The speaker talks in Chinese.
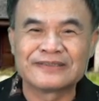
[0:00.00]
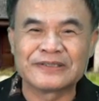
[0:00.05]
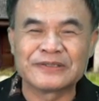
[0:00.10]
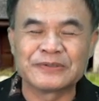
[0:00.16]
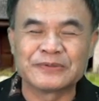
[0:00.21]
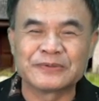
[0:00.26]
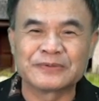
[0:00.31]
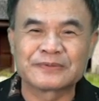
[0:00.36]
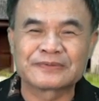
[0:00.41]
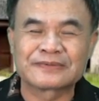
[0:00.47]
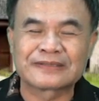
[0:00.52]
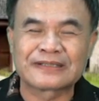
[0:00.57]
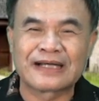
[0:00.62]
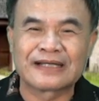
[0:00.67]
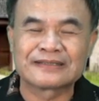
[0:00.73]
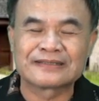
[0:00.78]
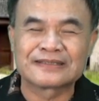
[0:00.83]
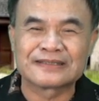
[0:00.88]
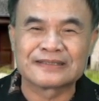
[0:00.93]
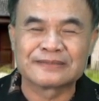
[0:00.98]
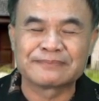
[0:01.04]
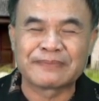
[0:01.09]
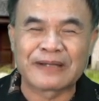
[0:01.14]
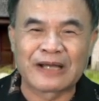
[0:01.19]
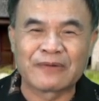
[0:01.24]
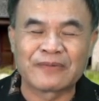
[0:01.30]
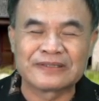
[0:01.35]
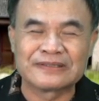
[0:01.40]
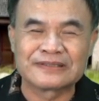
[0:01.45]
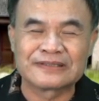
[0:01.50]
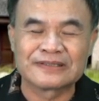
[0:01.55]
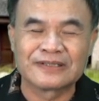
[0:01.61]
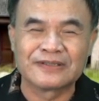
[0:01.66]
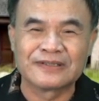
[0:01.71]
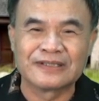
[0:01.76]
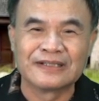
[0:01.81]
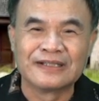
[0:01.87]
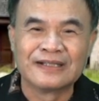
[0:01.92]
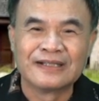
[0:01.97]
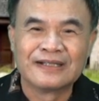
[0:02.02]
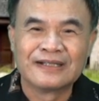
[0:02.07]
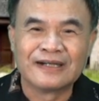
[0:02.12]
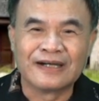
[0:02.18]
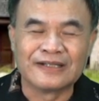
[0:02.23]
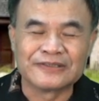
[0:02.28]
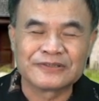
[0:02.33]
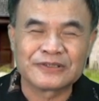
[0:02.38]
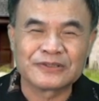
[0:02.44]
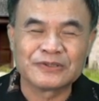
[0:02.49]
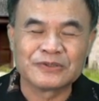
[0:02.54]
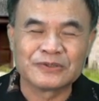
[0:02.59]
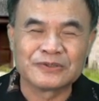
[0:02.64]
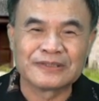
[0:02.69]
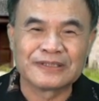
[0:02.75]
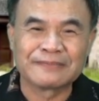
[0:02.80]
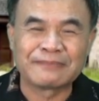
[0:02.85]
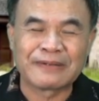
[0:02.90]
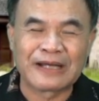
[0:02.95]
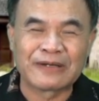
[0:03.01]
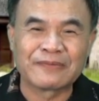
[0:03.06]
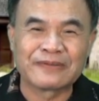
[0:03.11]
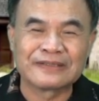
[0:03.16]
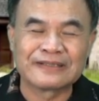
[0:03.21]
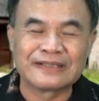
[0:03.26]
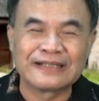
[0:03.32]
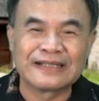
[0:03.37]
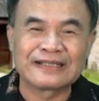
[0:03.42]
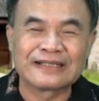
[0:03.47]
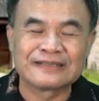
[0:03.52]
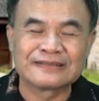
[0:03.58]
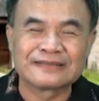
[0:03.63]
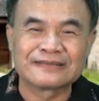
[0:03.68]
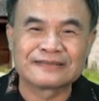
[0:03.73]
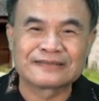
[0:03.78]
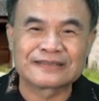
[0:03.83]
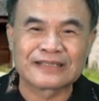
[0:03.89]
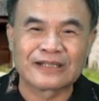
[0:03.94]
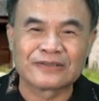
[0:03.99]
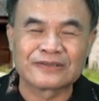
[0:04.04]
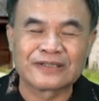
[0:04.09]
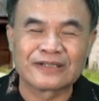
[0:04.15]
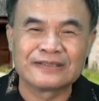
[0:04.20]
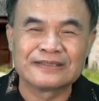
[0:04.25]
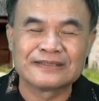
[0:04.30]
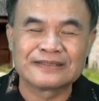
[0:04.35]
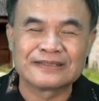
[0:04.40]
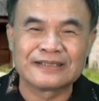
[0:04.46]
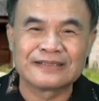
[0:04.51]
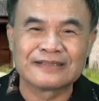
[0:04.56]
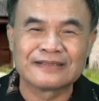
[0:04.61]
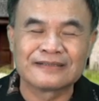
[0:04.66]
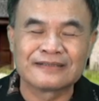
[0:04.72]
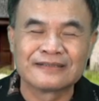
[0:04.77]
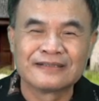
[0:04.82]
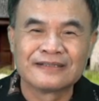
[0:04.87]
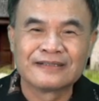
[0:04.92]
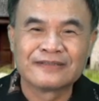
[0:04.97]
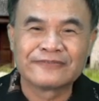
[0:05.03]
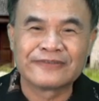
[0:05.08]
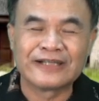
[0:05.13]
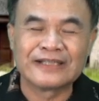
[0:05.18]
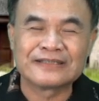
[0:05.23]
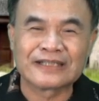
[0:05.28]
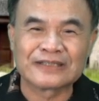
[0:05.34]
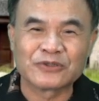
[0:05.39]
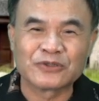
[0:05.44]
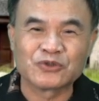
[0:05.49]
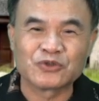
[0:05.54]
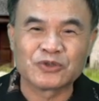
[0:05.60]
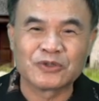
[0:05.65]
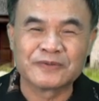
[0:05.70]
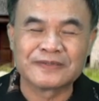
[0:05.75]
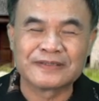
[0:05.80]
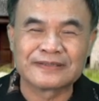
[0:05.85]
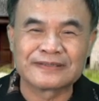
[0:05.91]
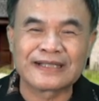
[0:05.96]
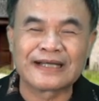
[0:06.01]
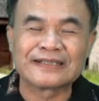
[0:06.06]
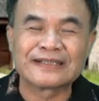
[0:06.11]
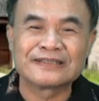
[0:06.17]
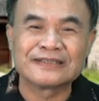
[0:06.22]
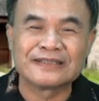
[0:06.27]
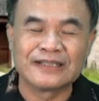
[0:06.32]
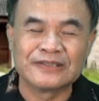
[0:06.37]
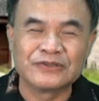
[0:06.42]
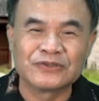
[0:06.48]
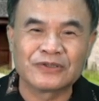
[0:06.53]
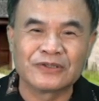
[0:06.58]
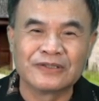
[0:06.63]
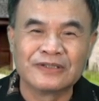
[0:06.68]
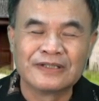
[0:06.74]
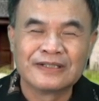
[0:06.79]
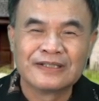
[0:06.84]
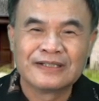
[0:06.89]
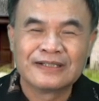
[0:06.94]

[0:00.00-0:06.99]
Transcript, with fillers: 就有当时排完之后呢，啊，就有呢排完的那个找到一些非常有学问的大家去研究。